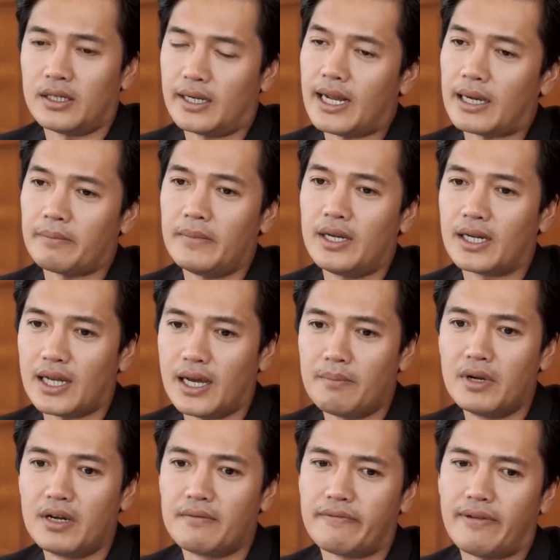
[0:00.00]
và đặc biệt là
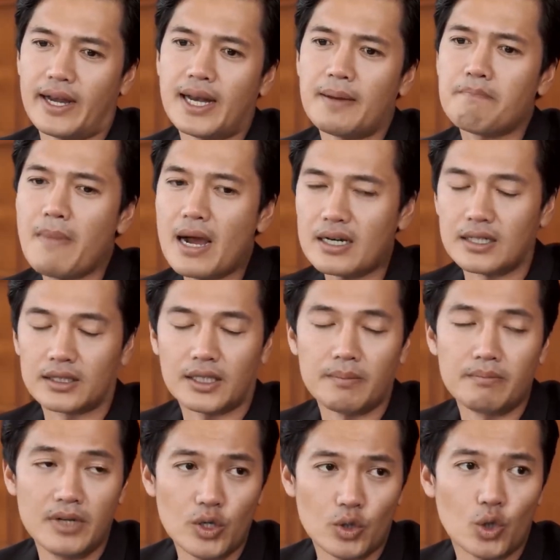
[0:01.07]
mình phải nắm bắt được
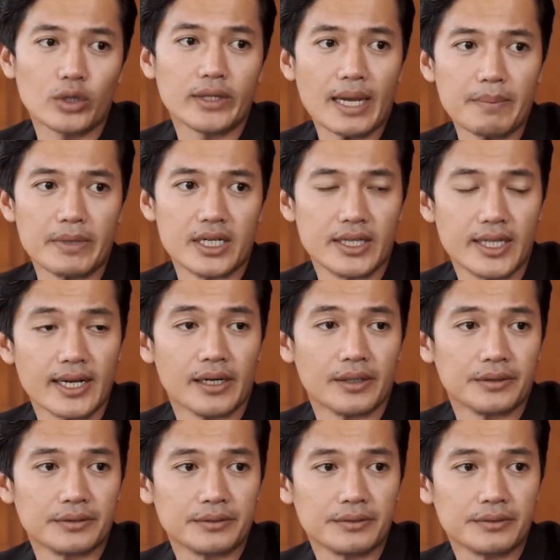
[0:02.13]
tâm lý của đối tác mình như thế nào